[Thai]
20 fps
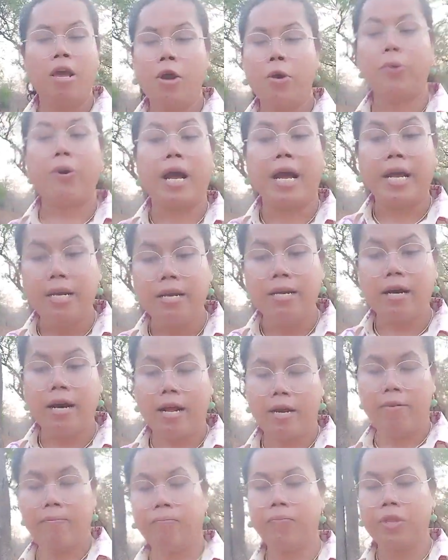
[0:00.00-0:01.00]
รายเดือน
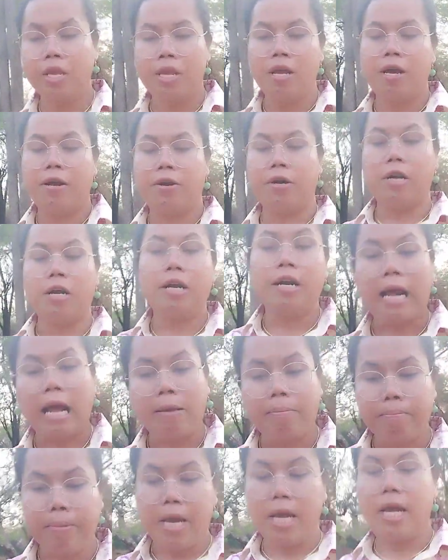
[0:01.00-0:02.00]
หรือราย
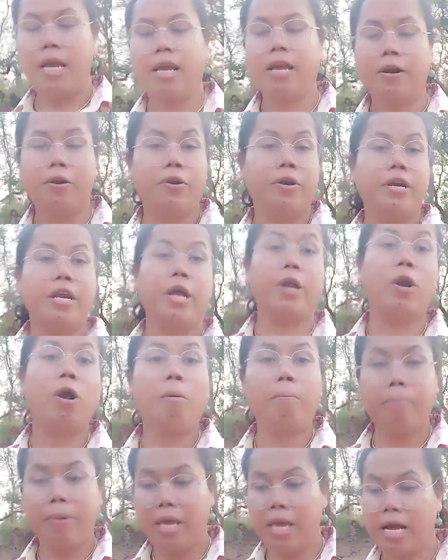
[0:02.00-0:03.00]
ปีหรือในรอบ
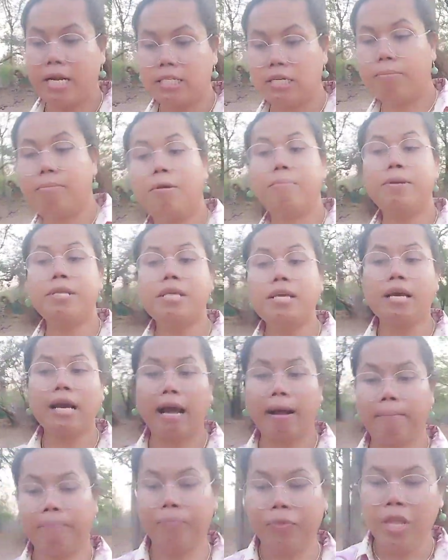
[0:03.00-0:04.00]
ปีอาจจะมีพิธีกร
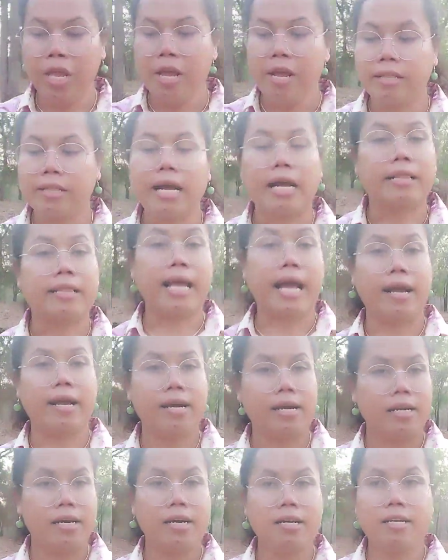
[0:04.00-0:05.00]
รมต่างๆเกิ
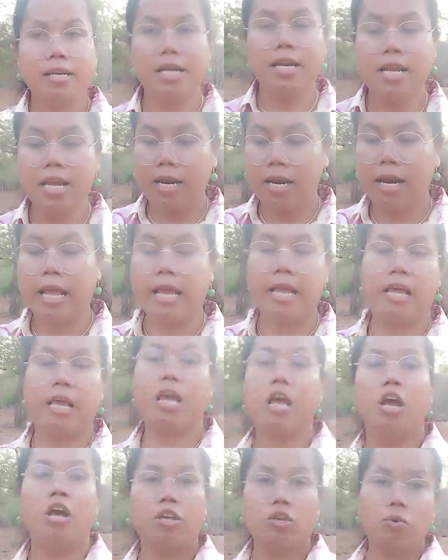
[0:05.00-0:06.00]
ดขึ้นที่นี่ใน
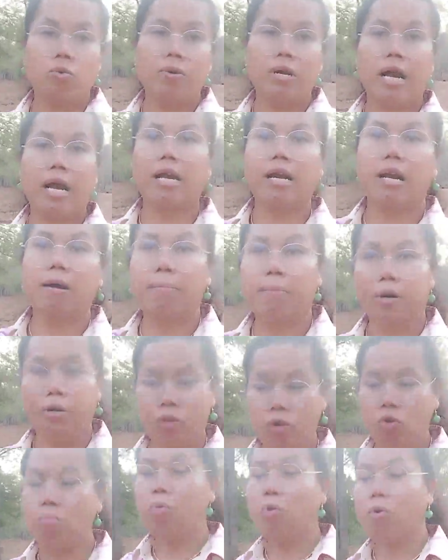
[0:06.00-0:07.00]
ยุคดั้งเดิมหรือ
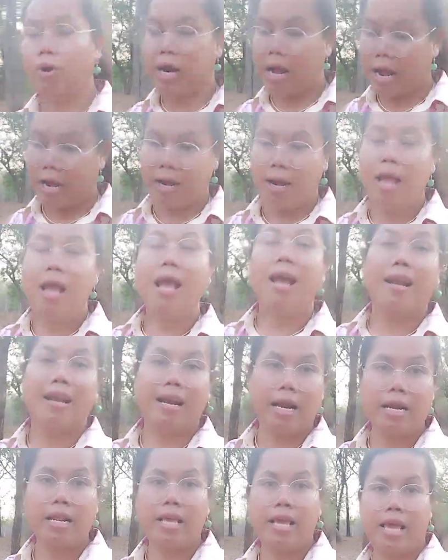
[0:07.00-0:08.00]
ยุคโบราณ
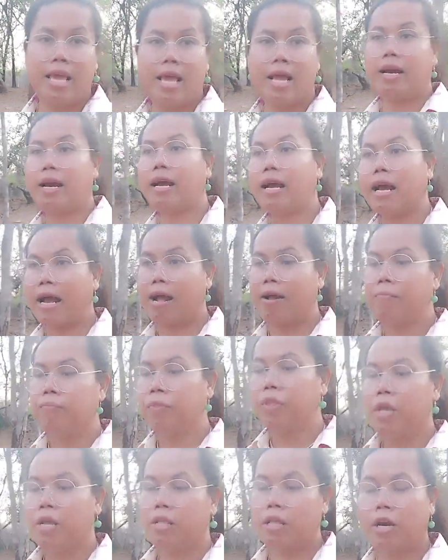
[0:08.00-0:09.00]
นั่นเองนะคะ
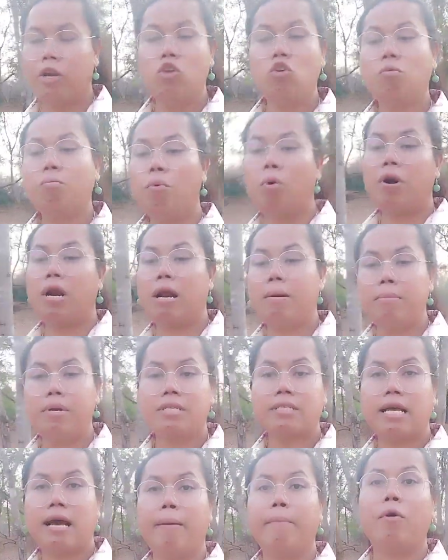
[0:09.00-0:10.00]
แต่ในยุคโบราณเมื่อ
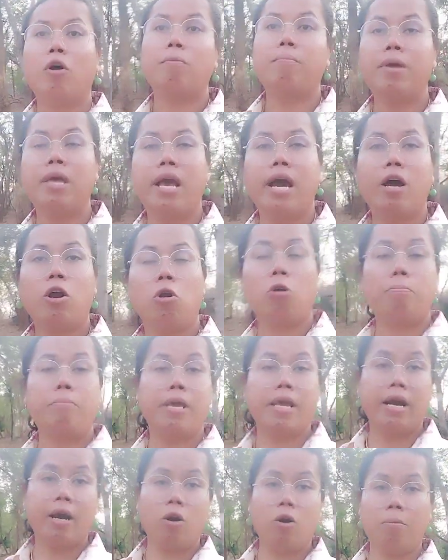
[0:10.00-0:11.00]
สามร้อยปีห้าร้อยปี
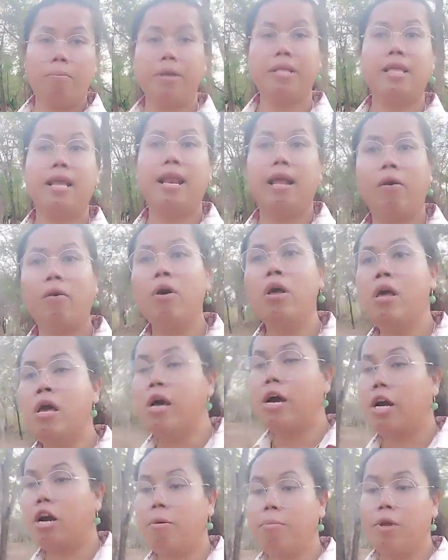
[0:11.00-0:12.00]
เก้าร้อยปีที่แล้ว
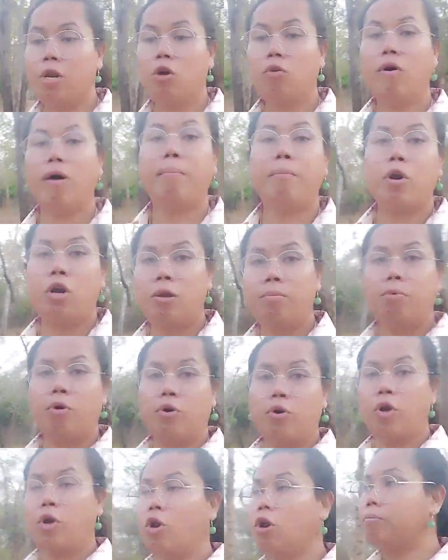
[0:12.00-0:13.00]
เราไม่รู้ว่าบริบท
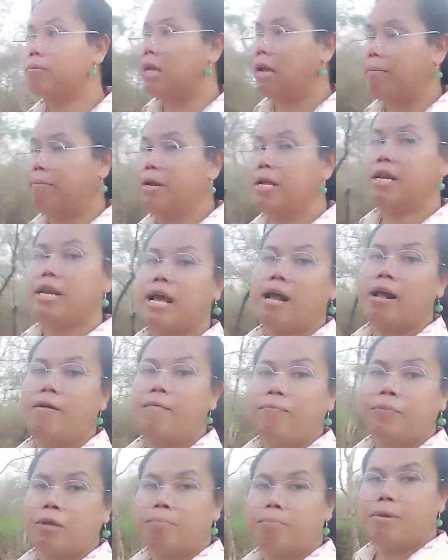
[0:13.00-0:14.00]
โดยรอบแถบนี้เนี่ย
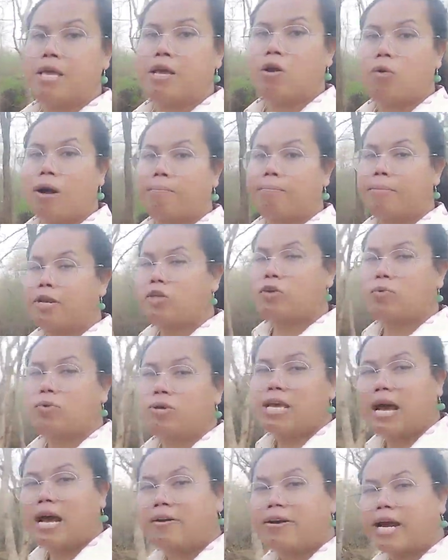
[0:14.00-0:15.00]
มีความเป็นอยู่
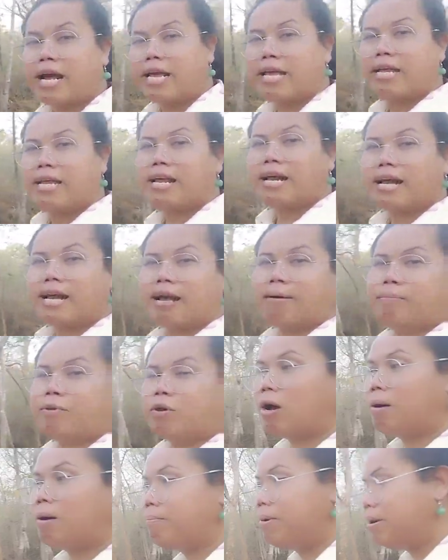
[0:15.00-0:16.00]
อย่างไรนะคะมี
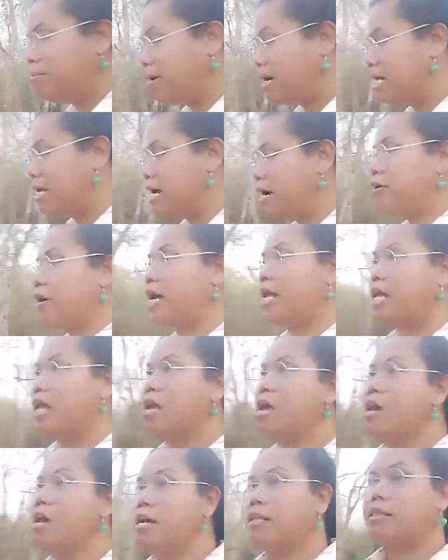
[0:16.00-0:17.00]
มเป็นมาอย่างไร
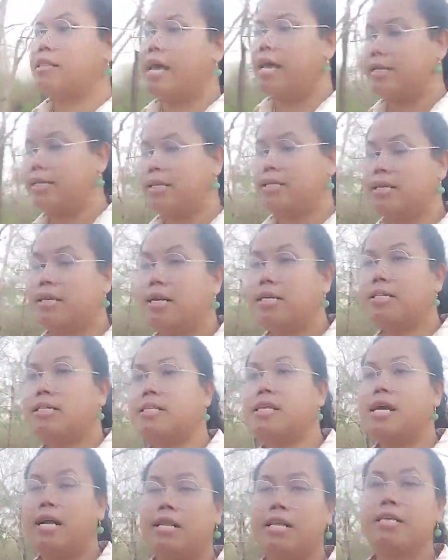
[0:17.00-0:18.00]
แต่ศาสนส
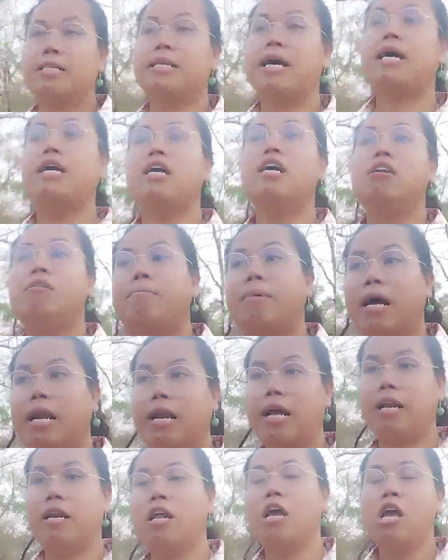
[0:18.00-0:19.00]
ถานที่สร้างขึ้นมา
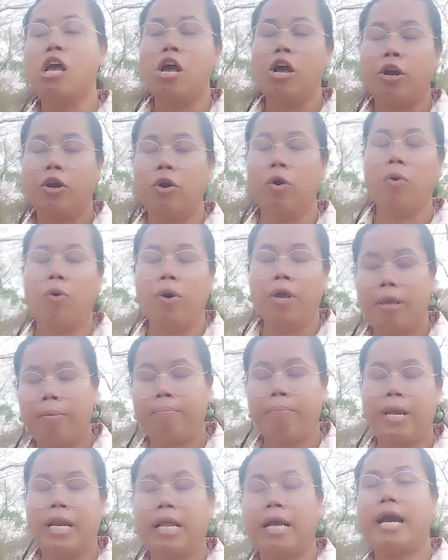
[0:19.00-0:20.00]
นั้นโดย
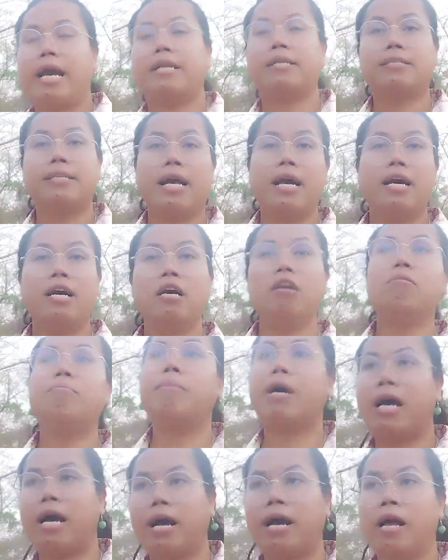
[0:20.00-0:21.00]
เป็นการสร้างขึ้น
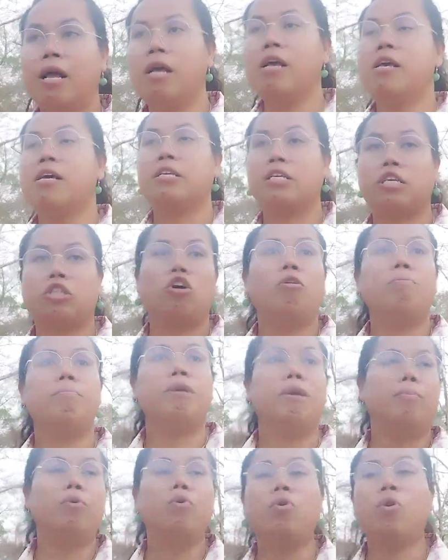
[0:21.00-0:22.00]
มาจะต้อง
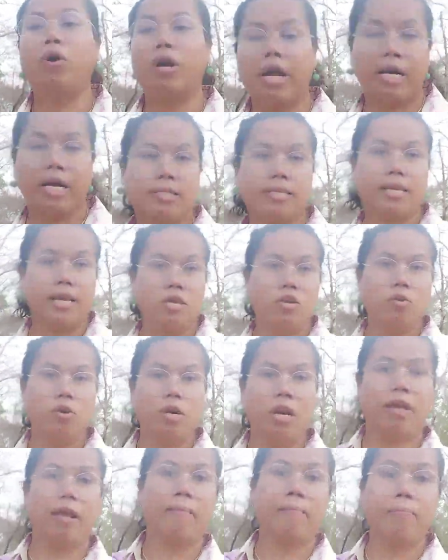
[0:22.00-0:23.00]
มีผู้คนอาศัยอยู่
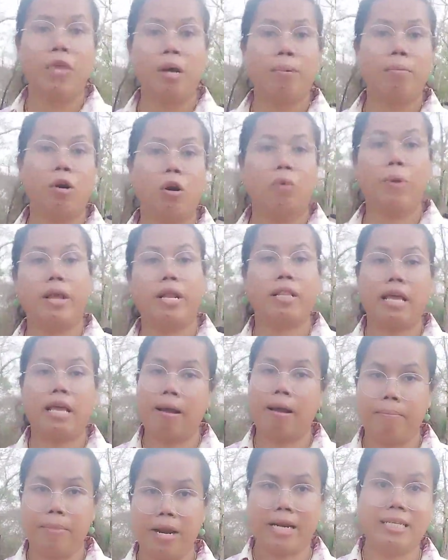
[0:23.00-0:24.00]
ในบริเวณแถ
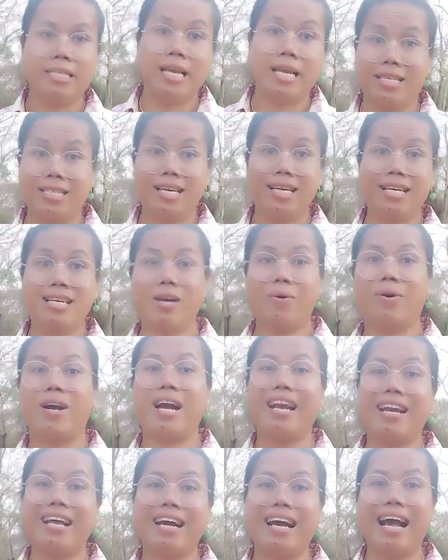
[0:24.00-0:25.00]
บนั้นเช็คเช่นเดียวกั
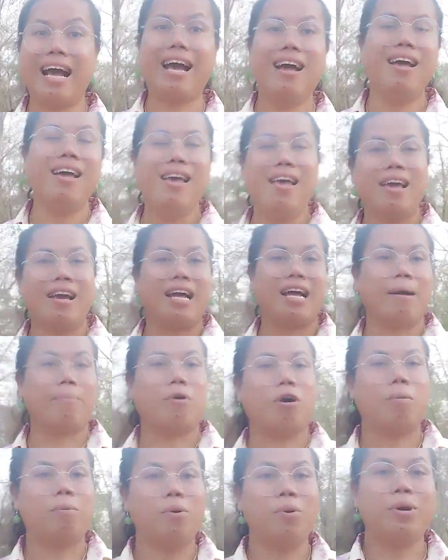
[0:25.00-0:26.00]
นนะคะกราบ
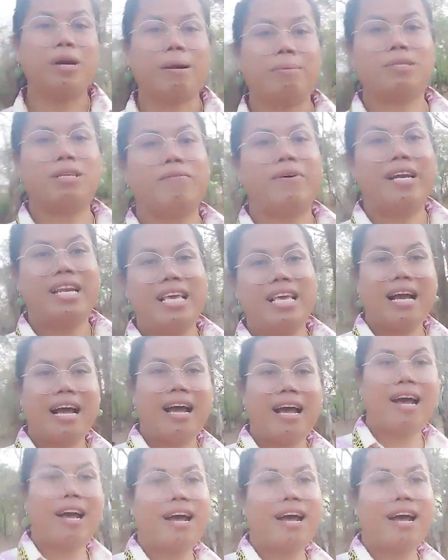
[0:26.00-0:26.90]
ขอบคุณกราบสวัสดีค่ะ